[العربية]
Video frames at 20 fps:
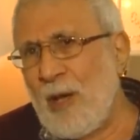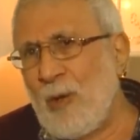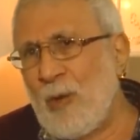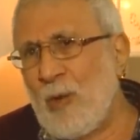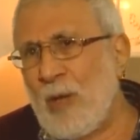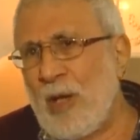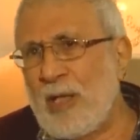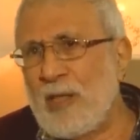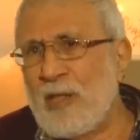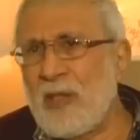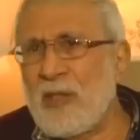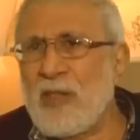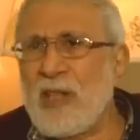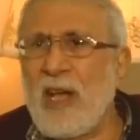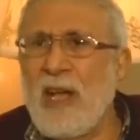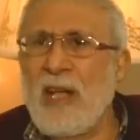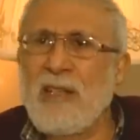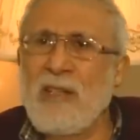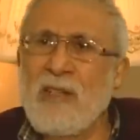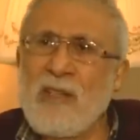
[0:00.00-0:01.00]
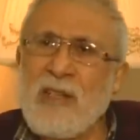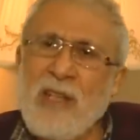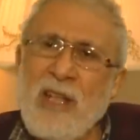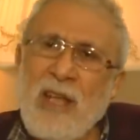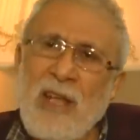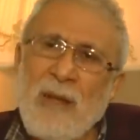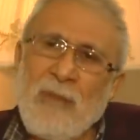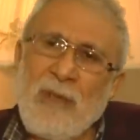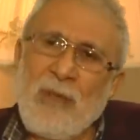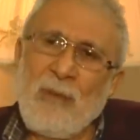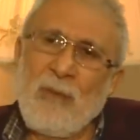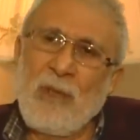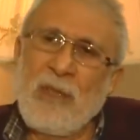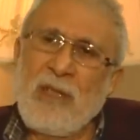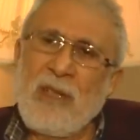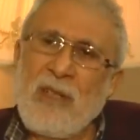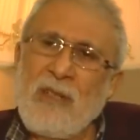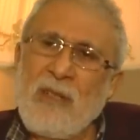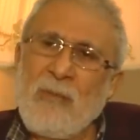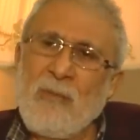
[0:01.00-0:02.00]
واقتصاد إسلامي
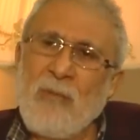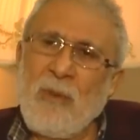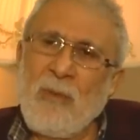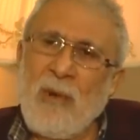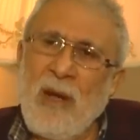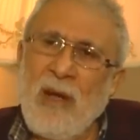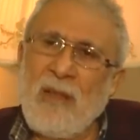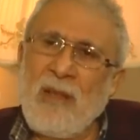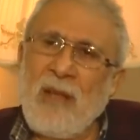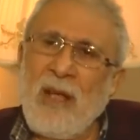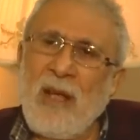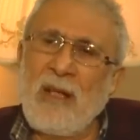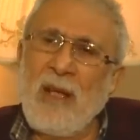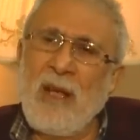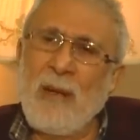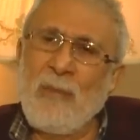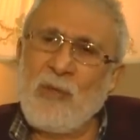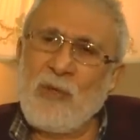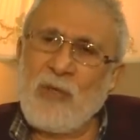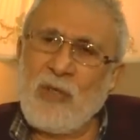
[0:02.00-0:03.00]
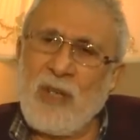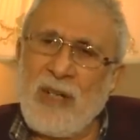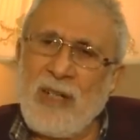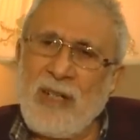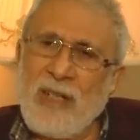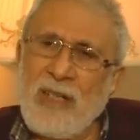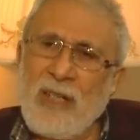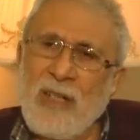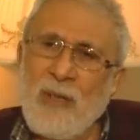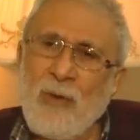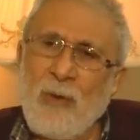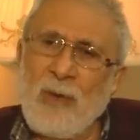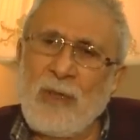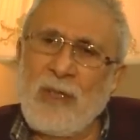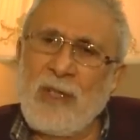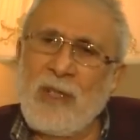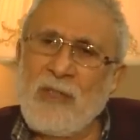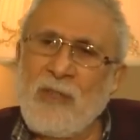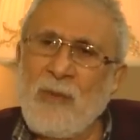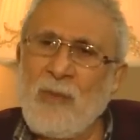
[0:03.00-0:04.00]
ملتزم ببعض الأحكام الشرعية
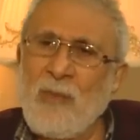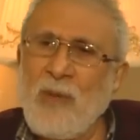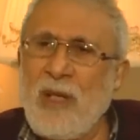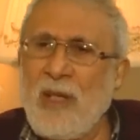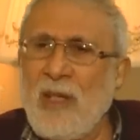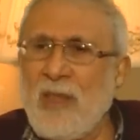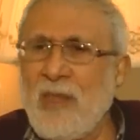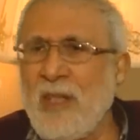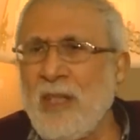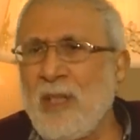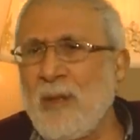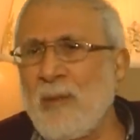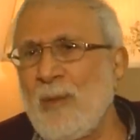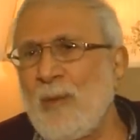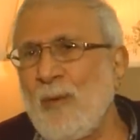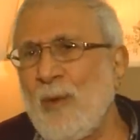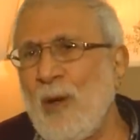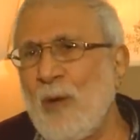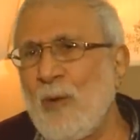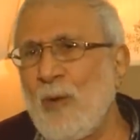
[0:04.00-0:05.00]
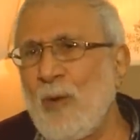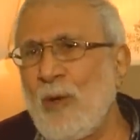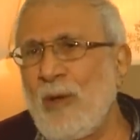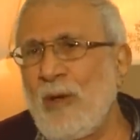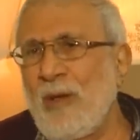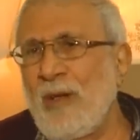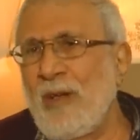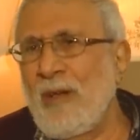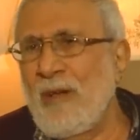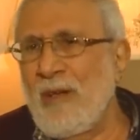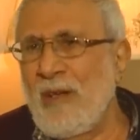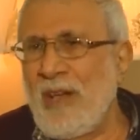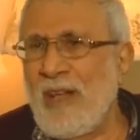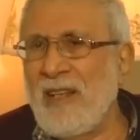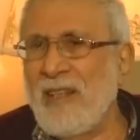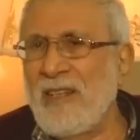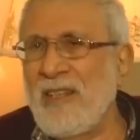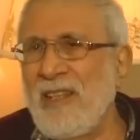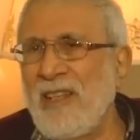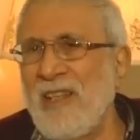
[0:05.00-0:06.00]
وملتزم بكثير من
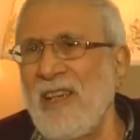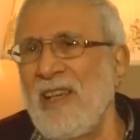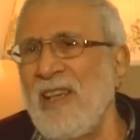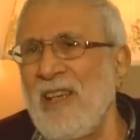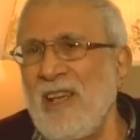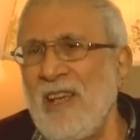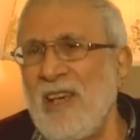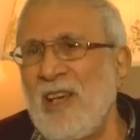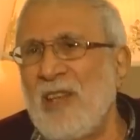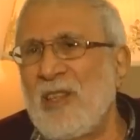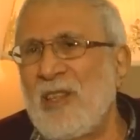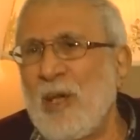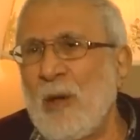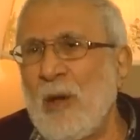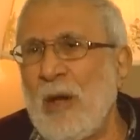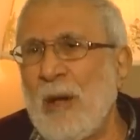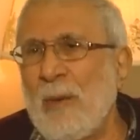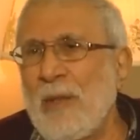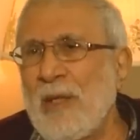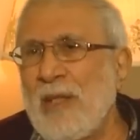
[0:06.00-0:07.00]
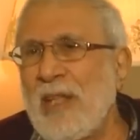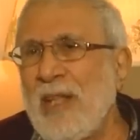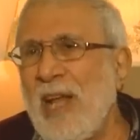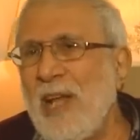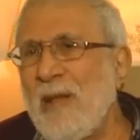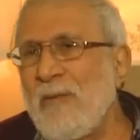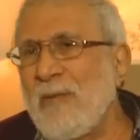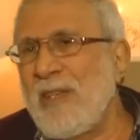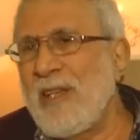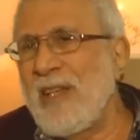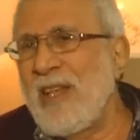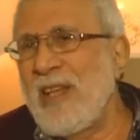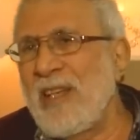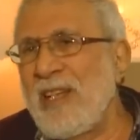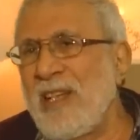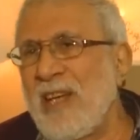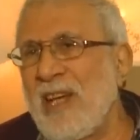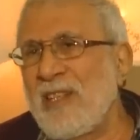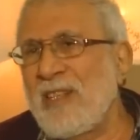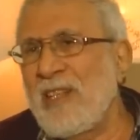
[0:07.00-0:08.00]
يعني الثوابت لا يمكن
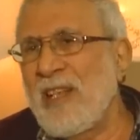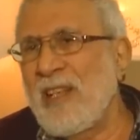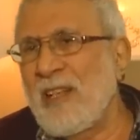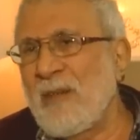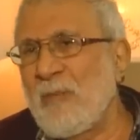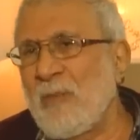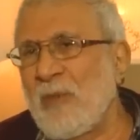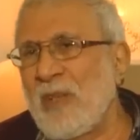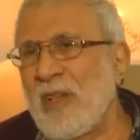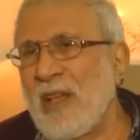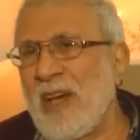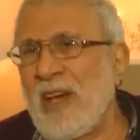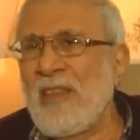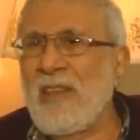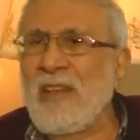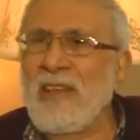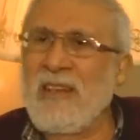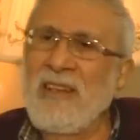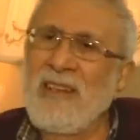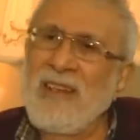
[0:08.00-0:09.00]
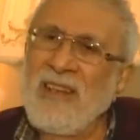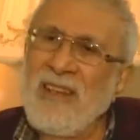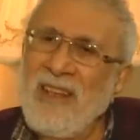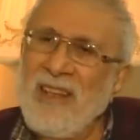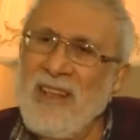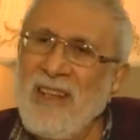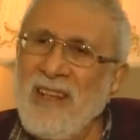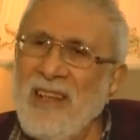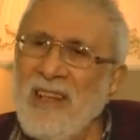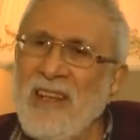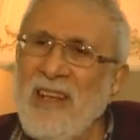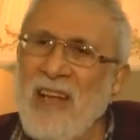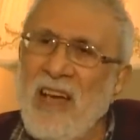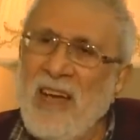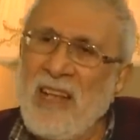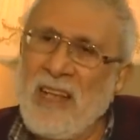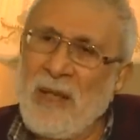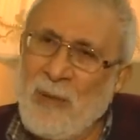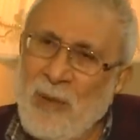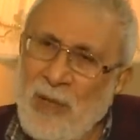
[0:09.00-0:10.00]
أن يخترق مثل هذا
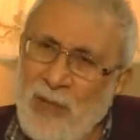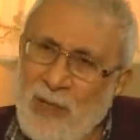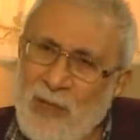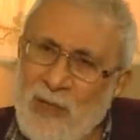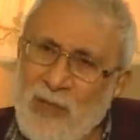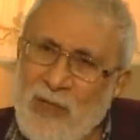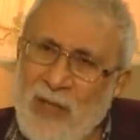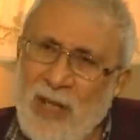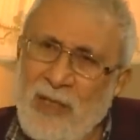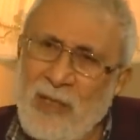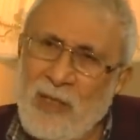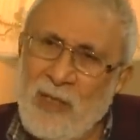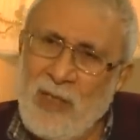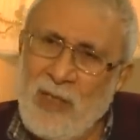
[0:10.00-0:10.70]
العالم الاقتصادي